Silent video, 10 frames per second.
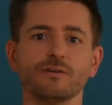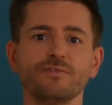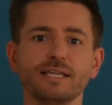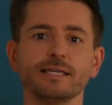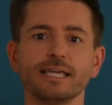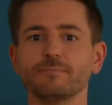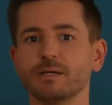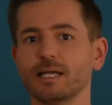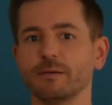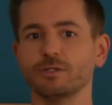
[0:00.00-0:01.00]
wie geht
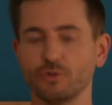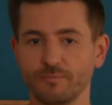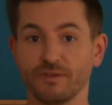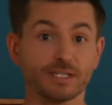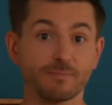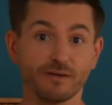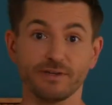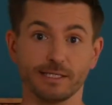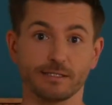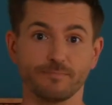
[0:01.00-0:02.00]
man damit um? Was machen
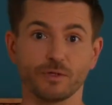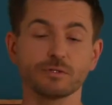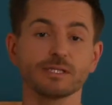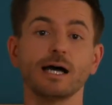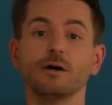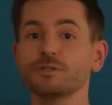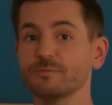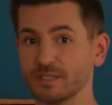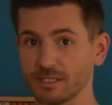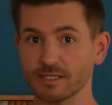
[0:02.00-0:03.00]
wir jetzt? Unser
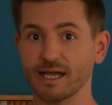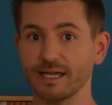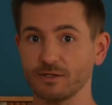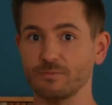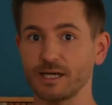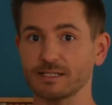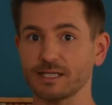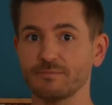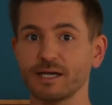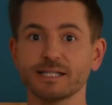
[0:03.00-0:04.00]
Außenminister Heiko Maas
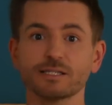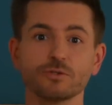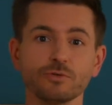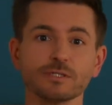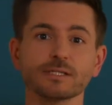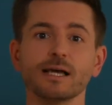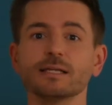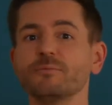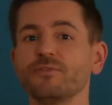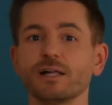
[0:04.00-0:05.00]
hat bereits kurz nach
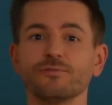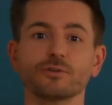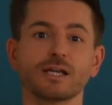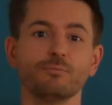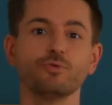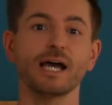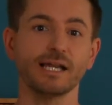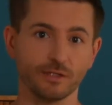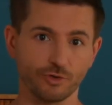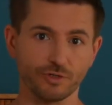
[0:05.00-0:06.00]
dem Fall von Kabul
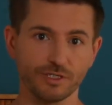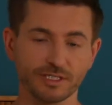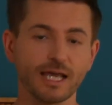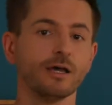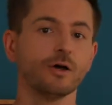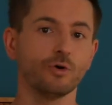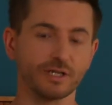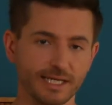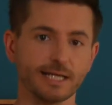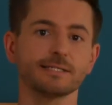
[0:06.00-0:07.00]
angekündigt,
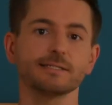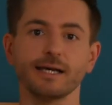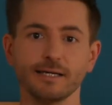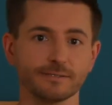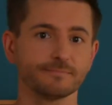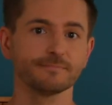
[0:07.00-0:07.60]
Originalzitat,